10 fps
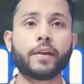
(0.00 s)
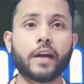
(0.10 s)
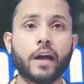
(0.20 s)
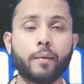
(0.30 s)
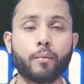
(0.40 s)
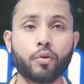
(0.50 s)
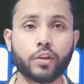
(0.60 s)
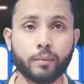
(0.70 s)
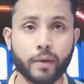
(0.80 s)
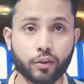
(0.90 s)
पब्लिक का
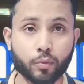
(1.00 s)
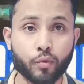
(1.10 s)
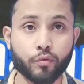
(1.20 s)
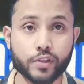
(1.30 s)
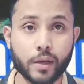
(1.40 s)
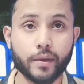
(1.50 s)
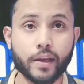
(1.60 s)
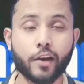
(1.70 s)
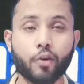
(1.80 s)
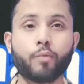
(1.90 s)
बहुत ही महत्वपूर्ण विषय भी
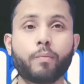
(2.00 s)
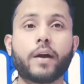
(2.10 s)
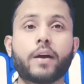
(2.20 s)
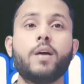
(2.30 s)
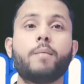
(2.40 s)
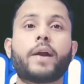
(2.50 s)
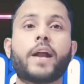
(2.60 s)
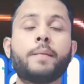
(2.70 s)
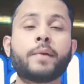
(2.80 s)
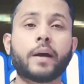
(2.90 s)
है लोग बाग
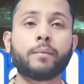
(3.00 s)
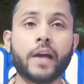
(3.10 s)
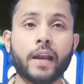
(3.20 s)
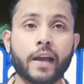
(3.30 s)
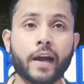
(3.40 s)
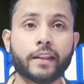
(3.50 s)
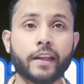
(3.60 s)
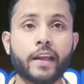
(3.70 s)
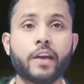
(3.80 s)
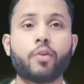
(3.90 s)
पढ़ाई में कम ध्यान
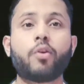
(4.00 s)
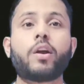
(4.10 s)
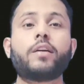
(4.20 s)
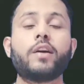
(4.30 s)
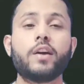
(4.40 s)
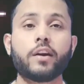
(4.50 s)
लगाते हैं और